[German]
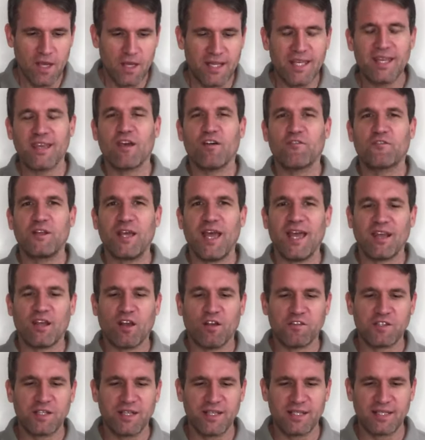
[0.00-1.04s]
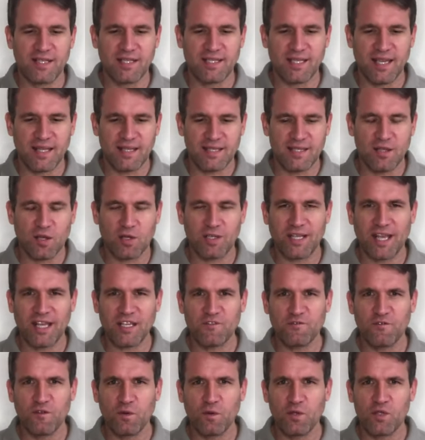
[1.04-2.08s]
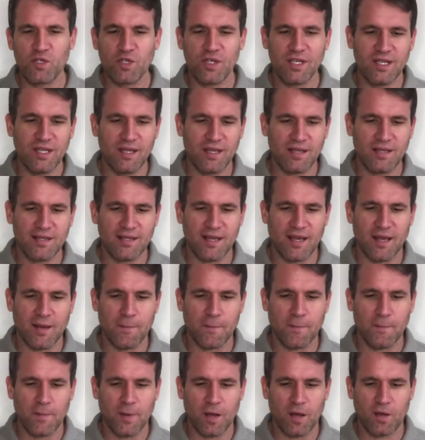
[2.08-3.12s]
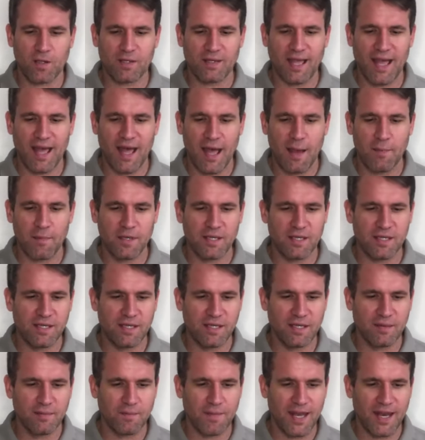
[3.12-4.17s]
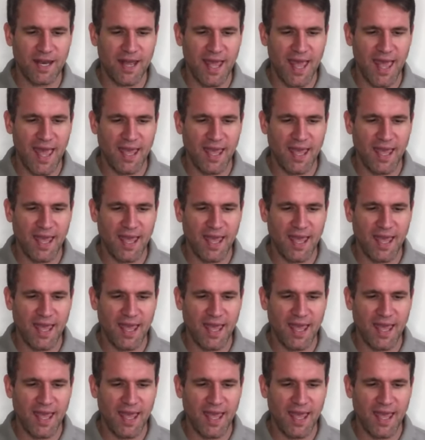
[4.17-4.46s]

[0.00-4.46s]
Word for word: Dinge auf die Einkaufsliste setzen. Auch das funktioniert. Ähm, auch da habe ich hier meine